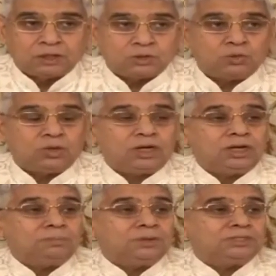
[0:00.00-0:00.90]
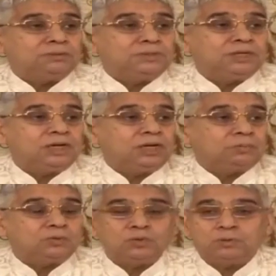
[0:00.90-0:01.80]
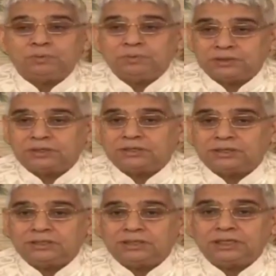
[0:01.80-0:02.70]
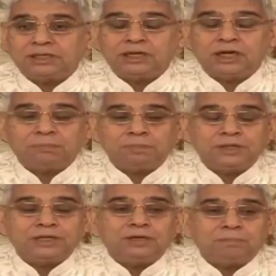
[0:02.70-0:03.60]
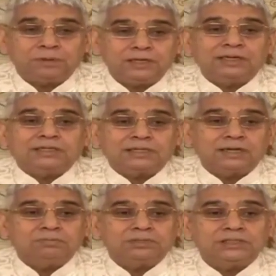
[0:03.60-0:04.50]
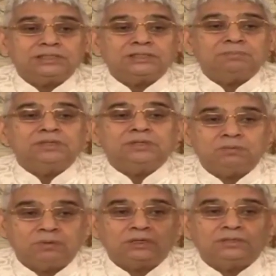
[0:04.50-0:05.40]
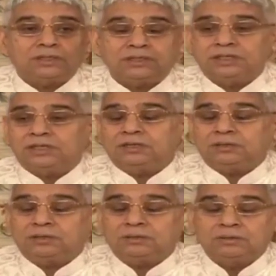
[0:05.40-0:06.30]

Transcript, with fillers: तो आम आदमी आपको भ्रमित कर देता कि अपने अपने हिसाब से सभी अनुवाद करते हैं